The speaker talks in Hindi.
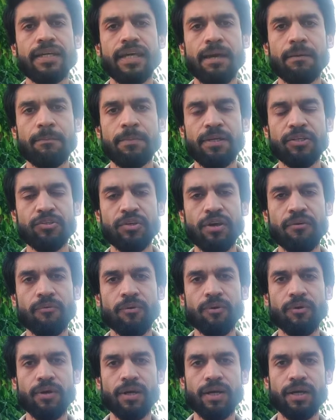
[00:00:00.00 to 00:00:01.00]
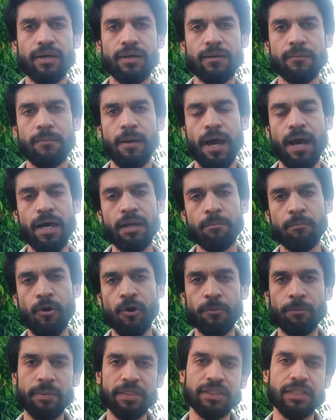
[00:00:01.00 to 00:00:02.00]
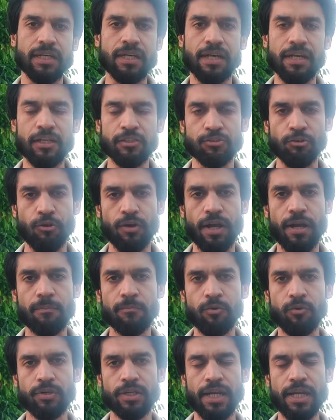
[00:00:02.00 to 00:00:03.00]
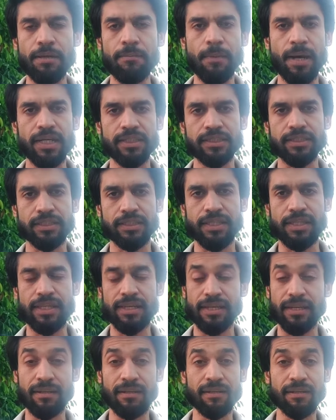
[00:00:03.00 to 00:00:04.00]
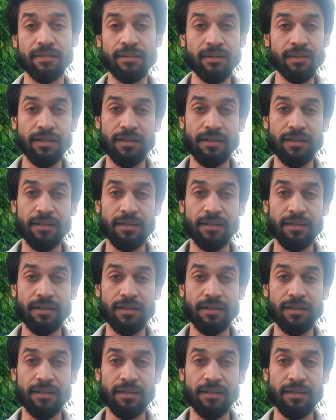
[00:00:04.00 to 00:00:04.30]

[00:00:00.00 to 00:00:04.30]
कि हमने जो है वो हर बॉल पर छक्का या चौका हम लोग नहीं मार सकते लेकिन